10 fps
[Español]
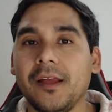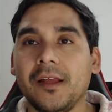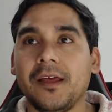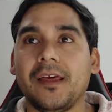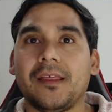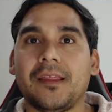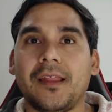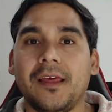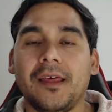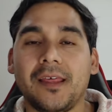
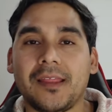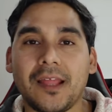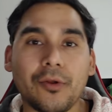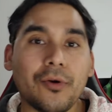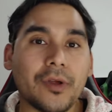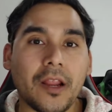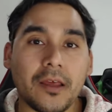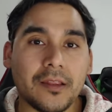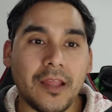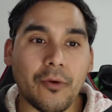este, está todo
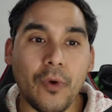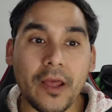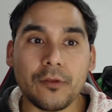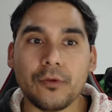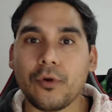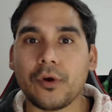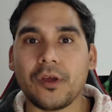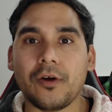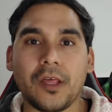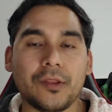de acuerdo, no
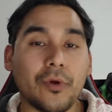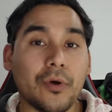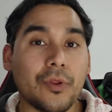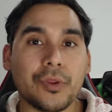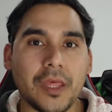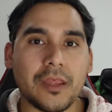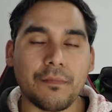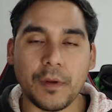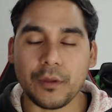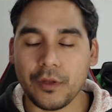creo que todas esas
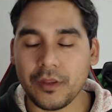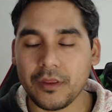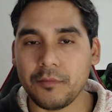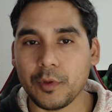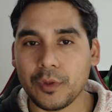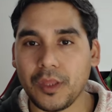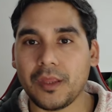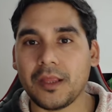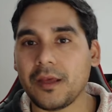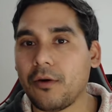personas
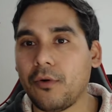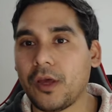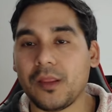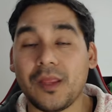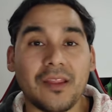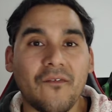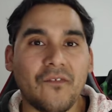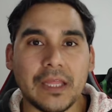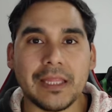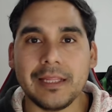hipnoticen o que sea tan
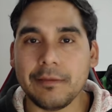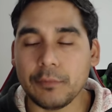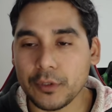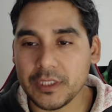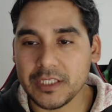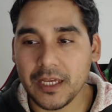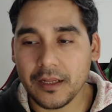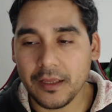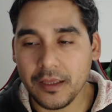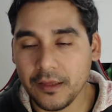fácil hipnotizar,
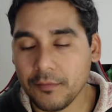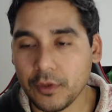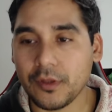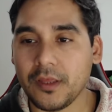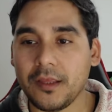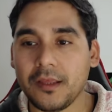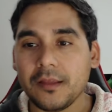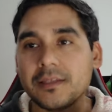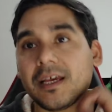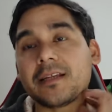
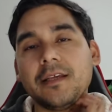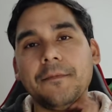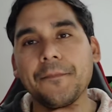hipnotizarse.